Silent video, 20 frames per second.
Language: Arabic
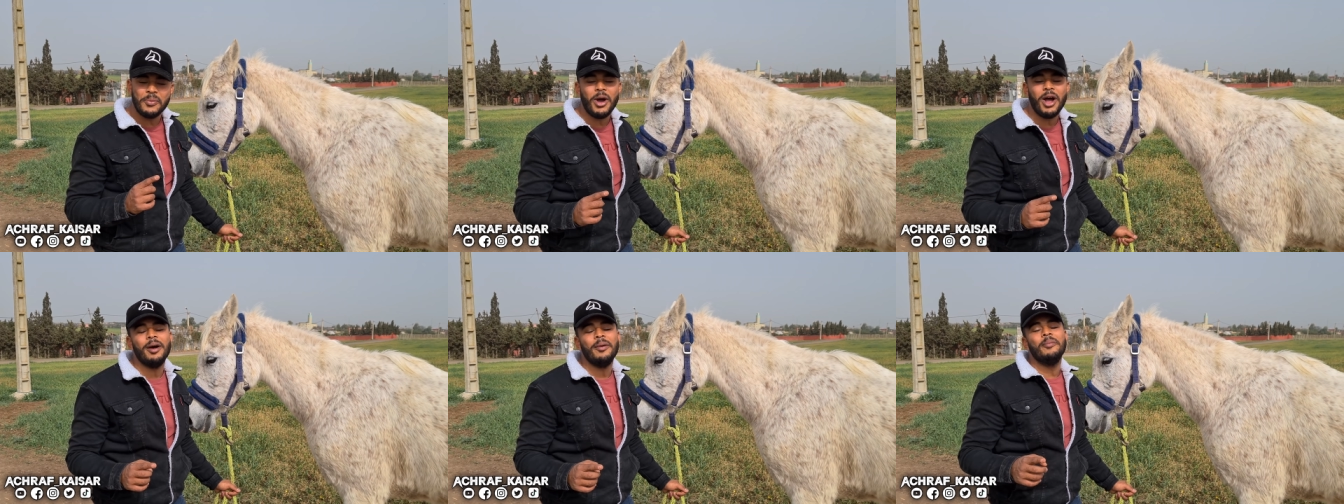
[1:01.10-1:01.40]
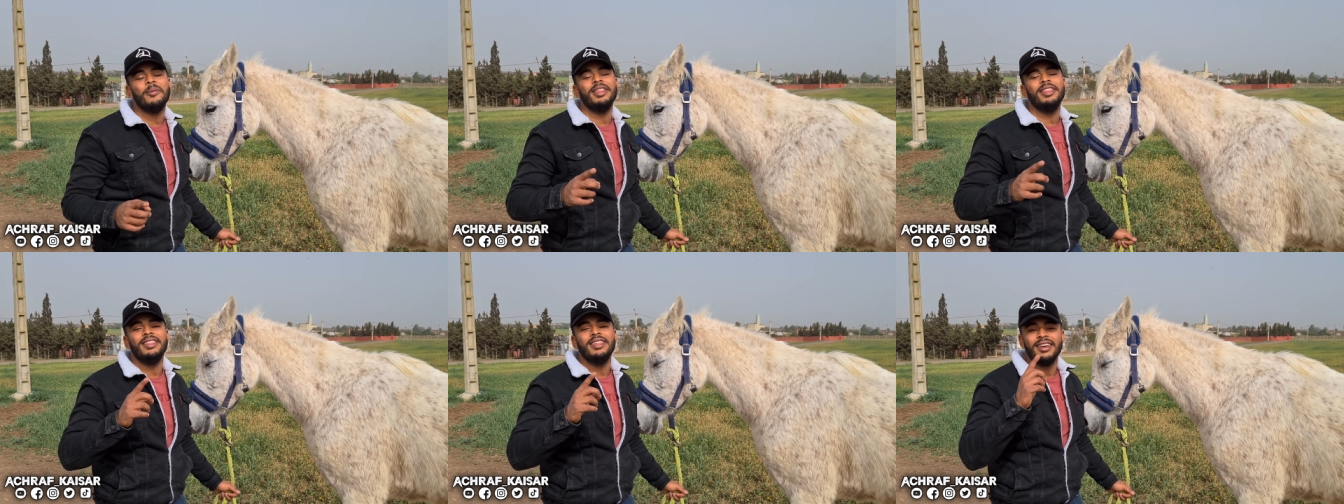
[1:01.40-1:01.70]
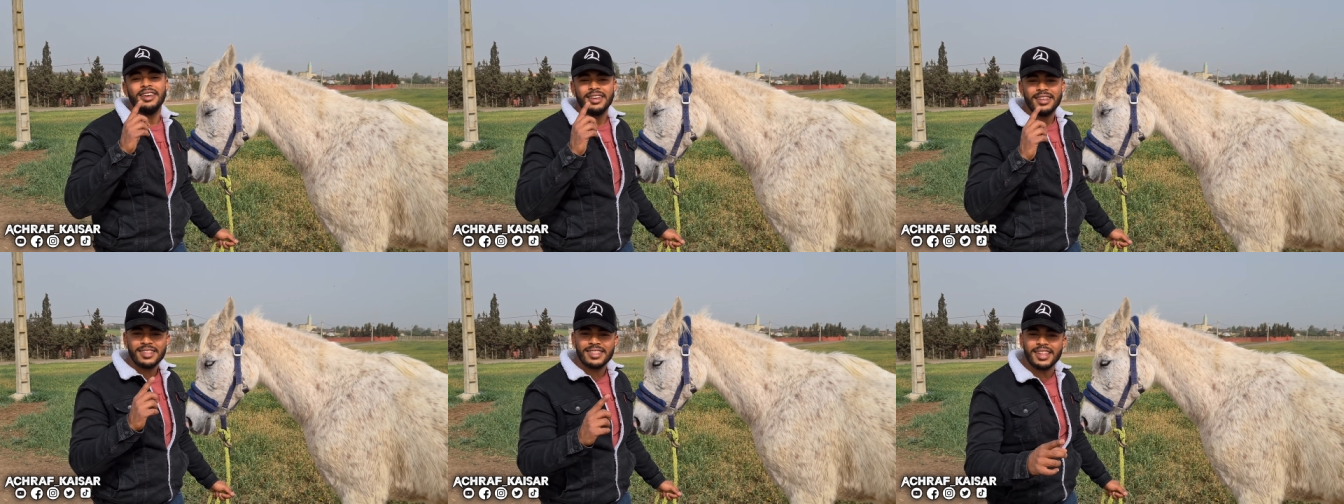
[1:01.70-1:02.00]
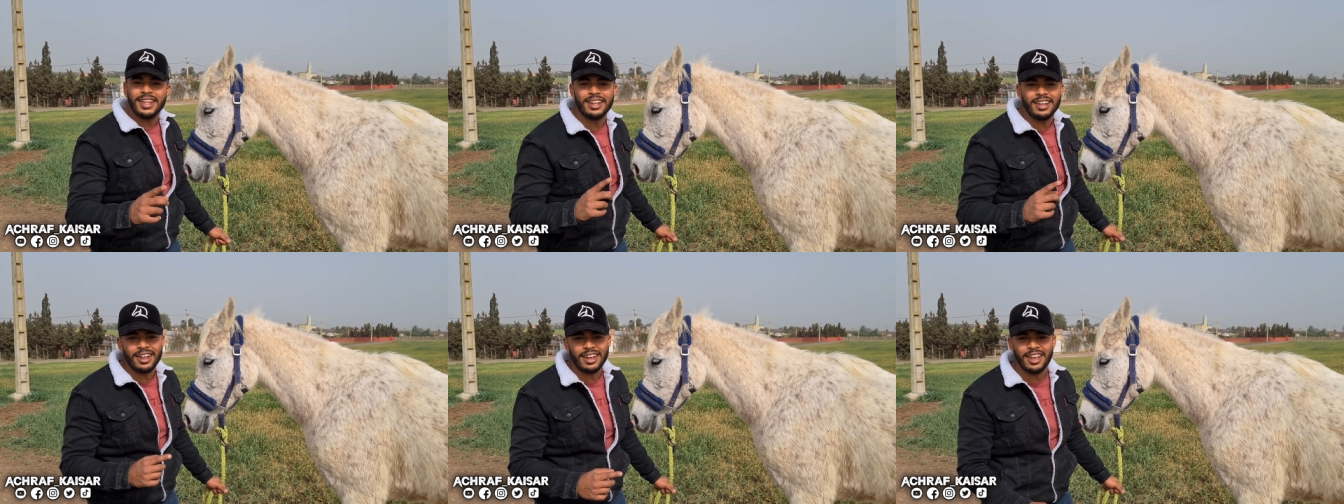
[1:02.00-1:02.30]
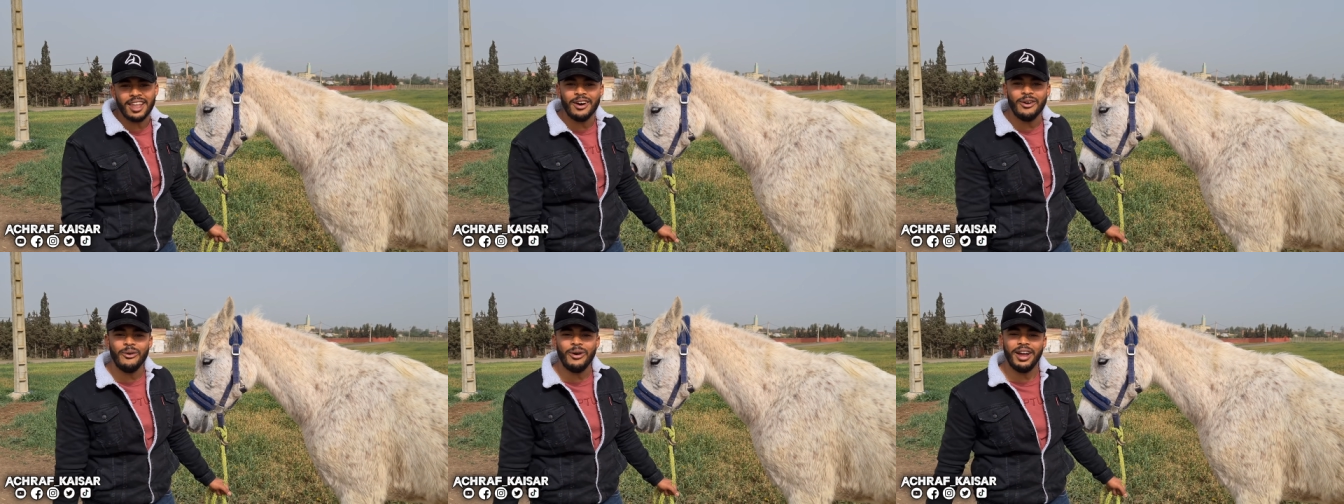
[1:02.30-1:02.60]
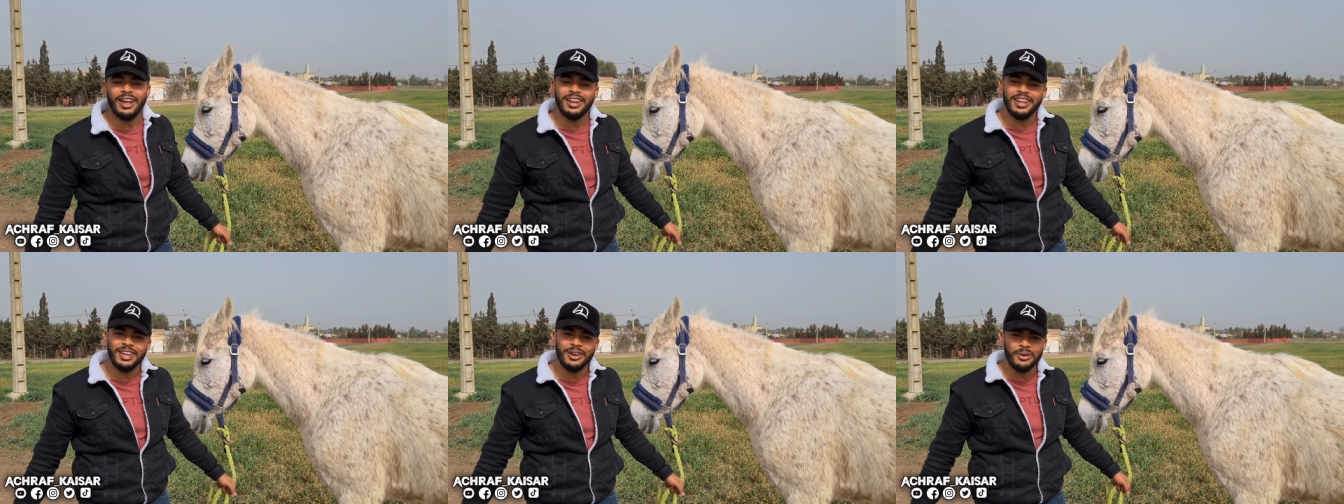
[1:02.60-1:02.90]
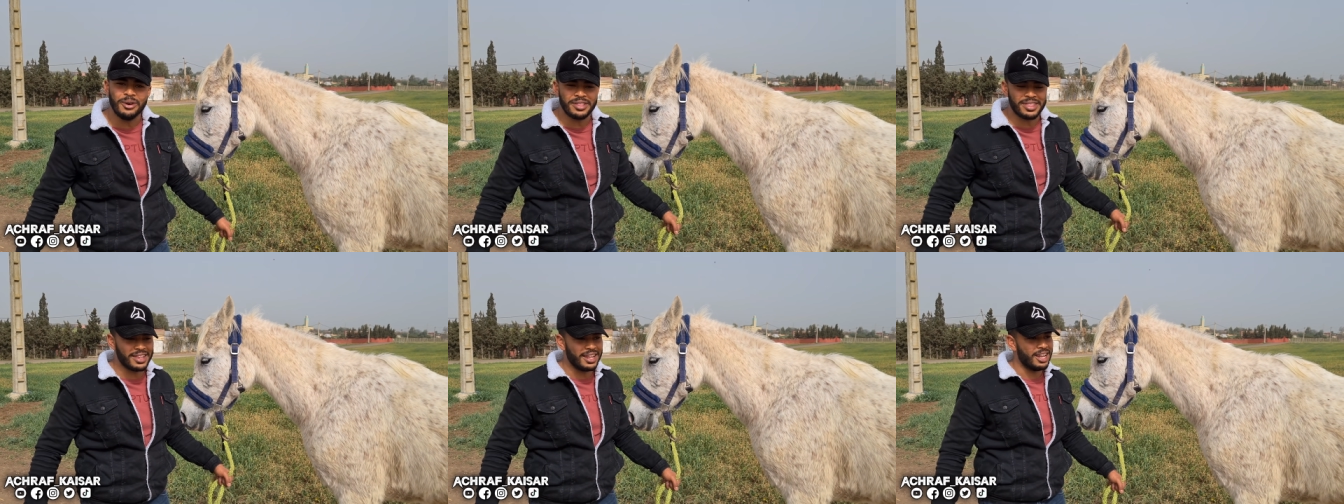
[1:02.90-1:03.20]
محمد صلى الله عليه
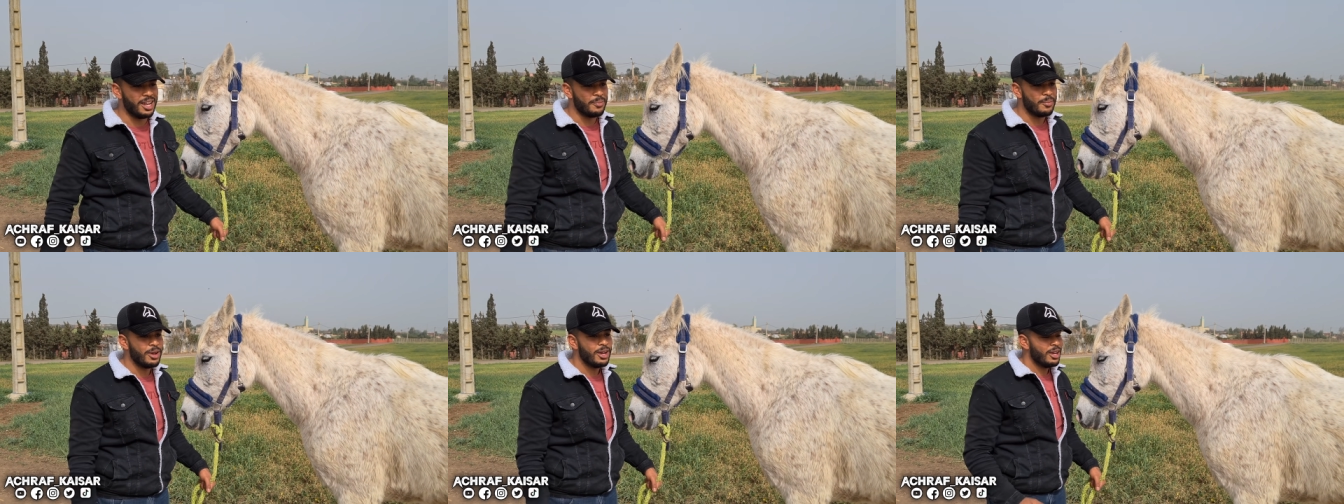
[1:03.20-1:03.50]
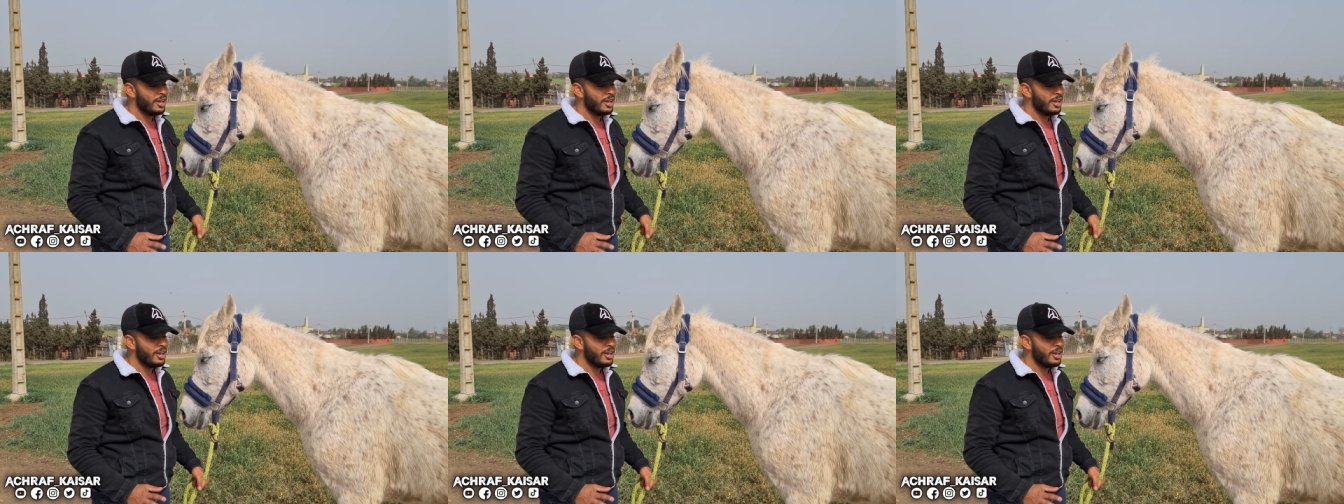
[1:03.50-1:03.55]
وسلم